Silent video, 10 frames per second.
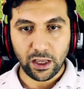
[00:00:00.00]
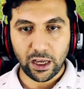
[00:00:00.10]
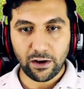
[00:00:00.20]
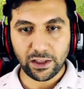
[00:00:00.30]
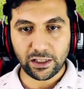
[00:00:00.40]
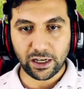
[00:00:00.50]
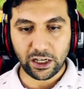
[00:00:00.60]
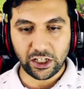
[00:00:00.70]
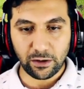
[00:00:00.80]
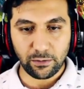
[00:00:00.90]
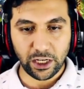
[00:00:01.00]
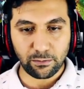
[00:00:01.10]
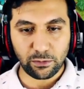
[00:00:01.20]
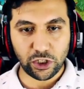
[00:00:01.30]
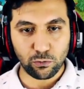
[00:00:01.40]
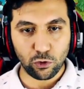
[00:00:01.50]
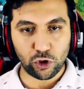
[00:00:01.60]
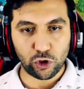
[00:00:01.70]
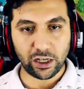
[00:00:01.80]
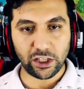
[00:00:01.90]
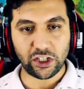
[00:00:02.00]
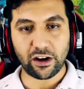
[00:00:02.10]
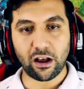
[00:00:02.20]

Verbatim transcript: Evet kraliçem 70'i bulmuş arkadaşlar.